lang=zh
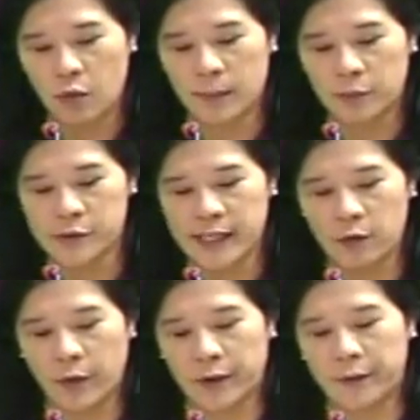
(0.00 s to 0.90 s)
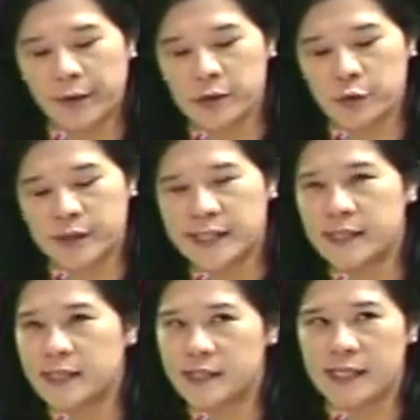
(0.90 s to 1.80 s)
我们目前委员会所
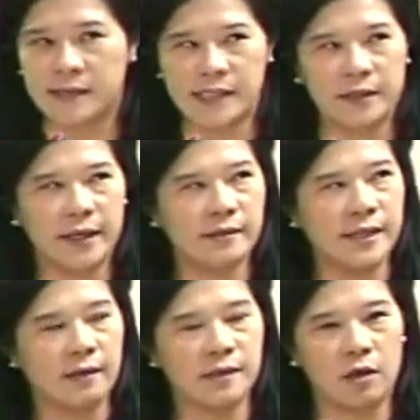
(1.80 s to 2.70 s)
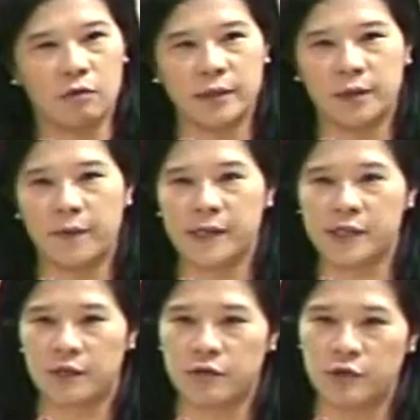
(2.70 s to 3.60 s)
进行像今天这样子的公听会
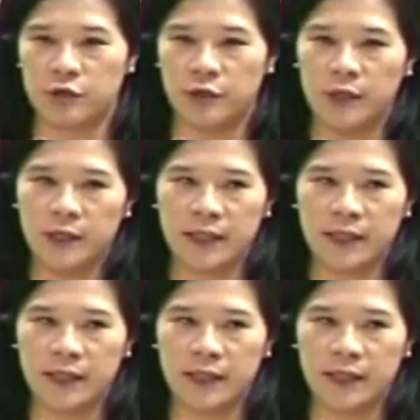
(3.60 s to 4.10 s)
形式，